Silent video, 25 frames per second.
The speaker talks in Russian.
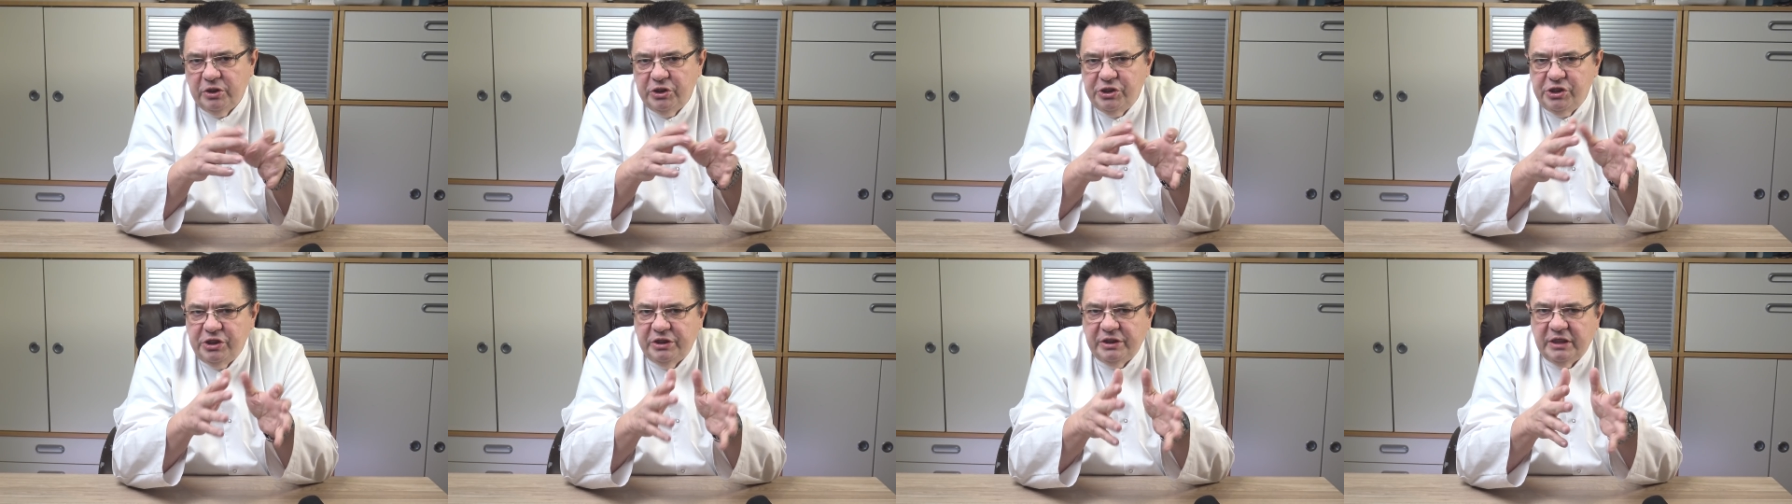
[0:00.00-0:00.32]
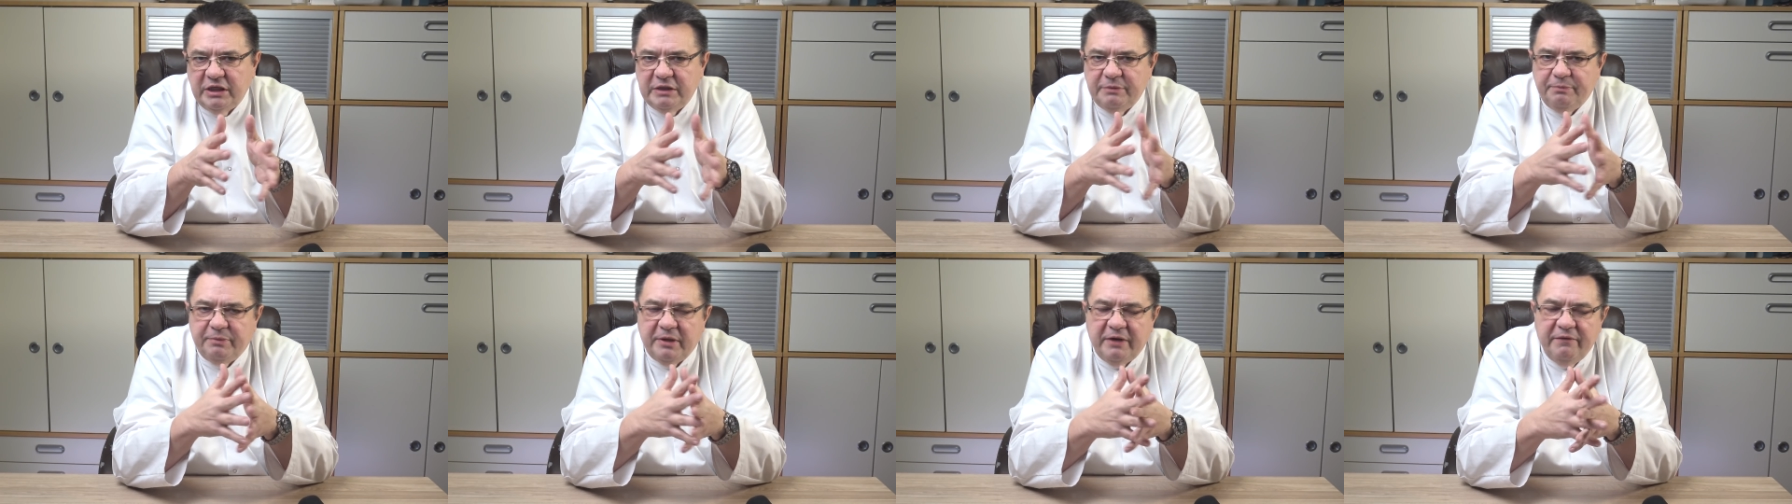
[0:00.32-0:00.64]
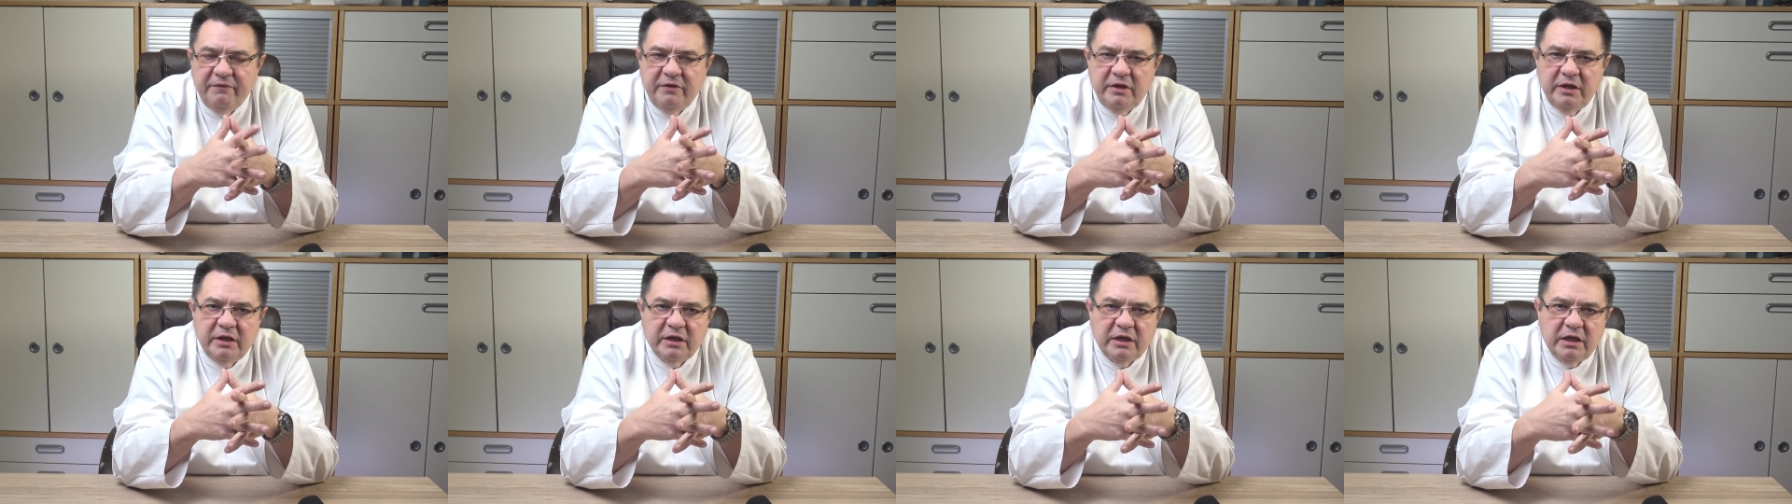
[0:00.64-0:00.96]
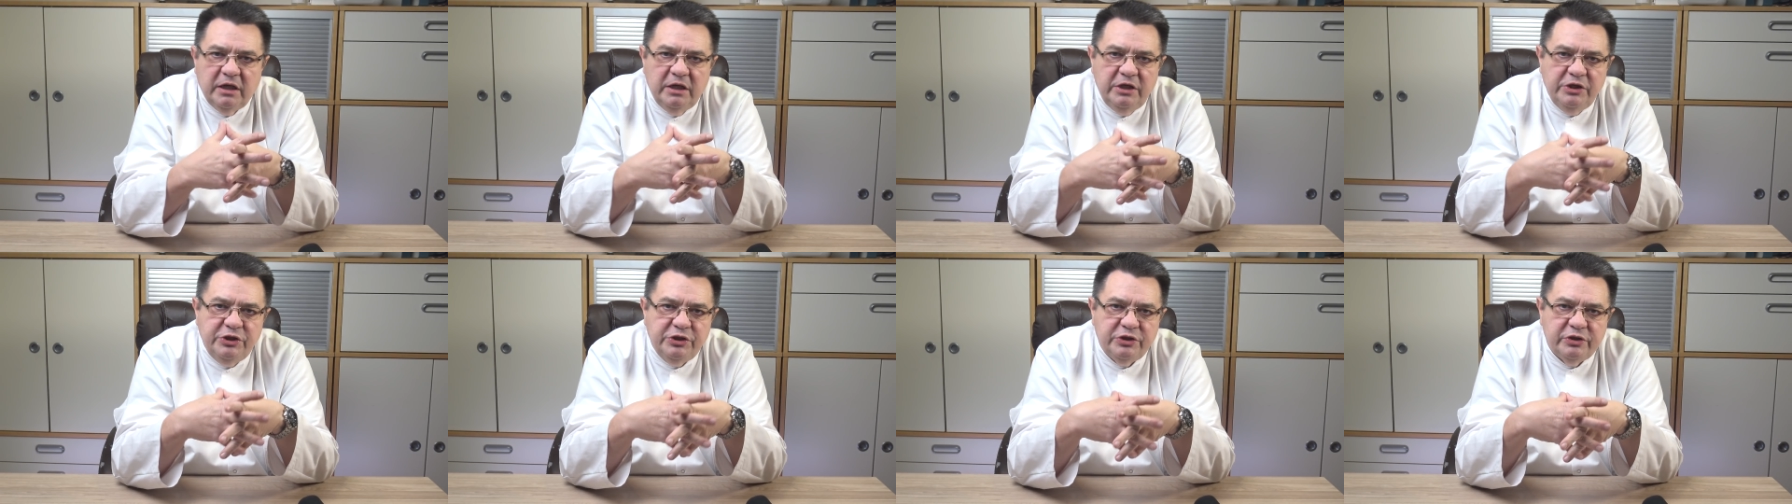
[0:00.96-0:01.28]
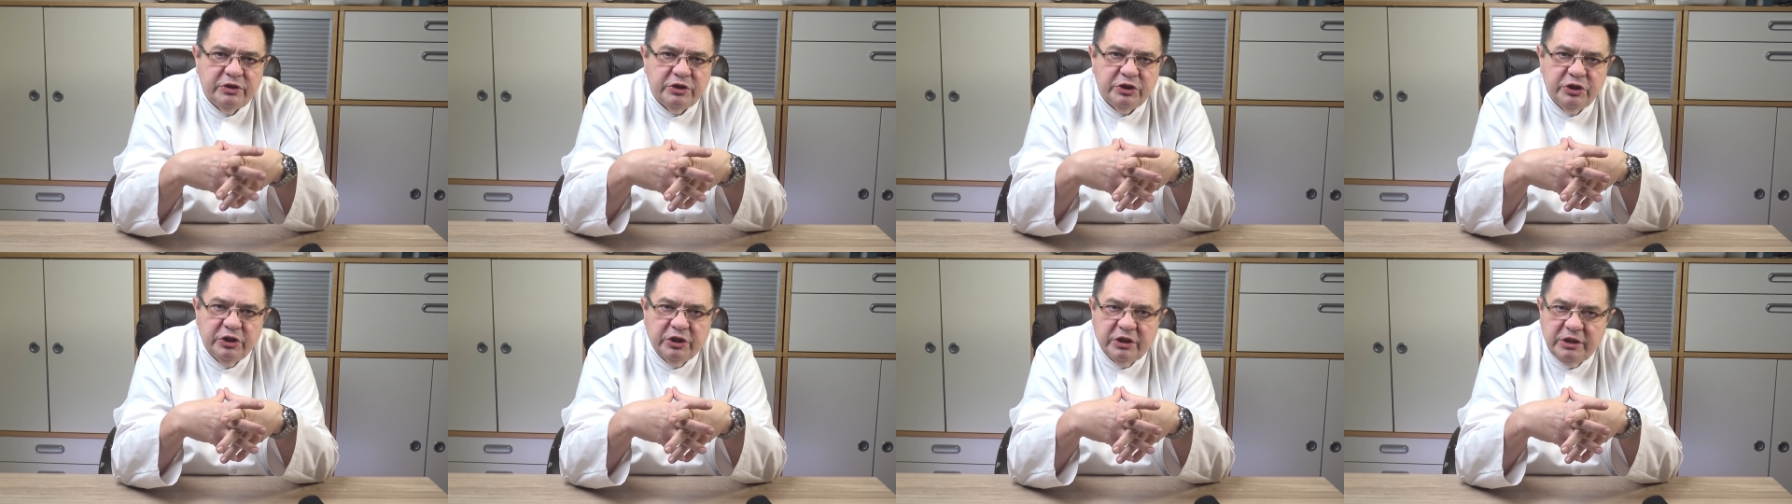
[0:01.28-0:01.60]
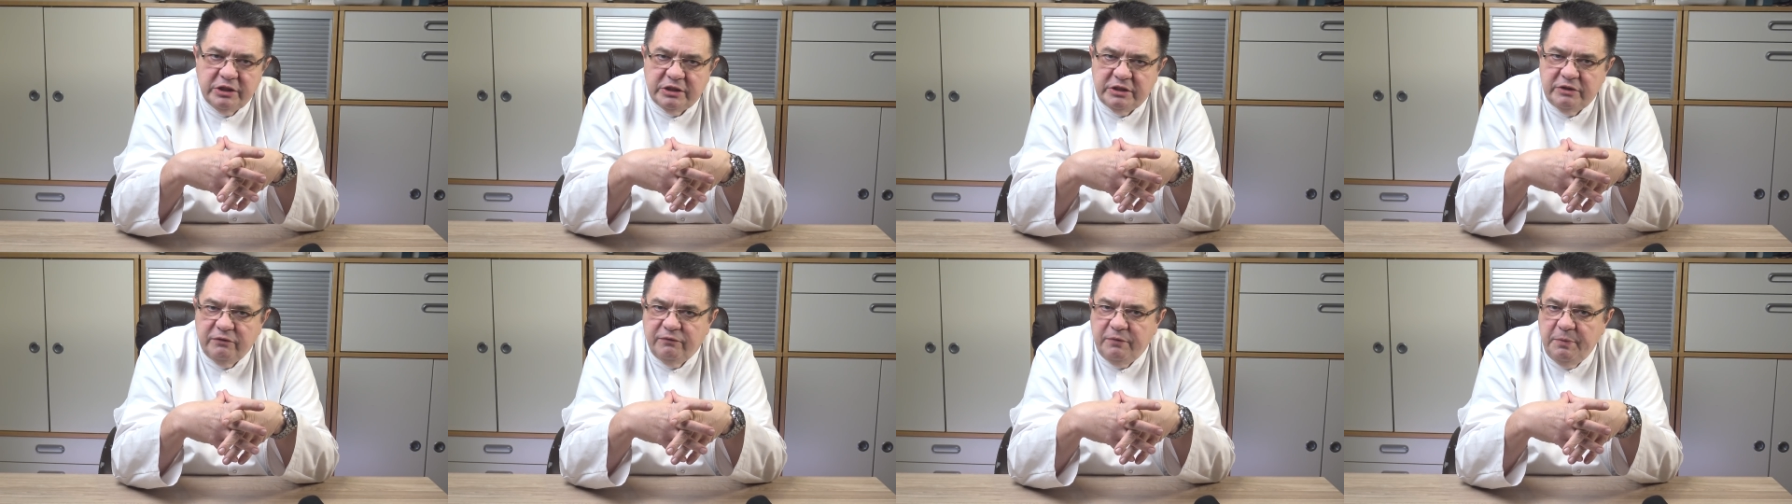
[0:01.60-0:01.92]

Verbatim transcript: рассчитать правильное количество жидкости,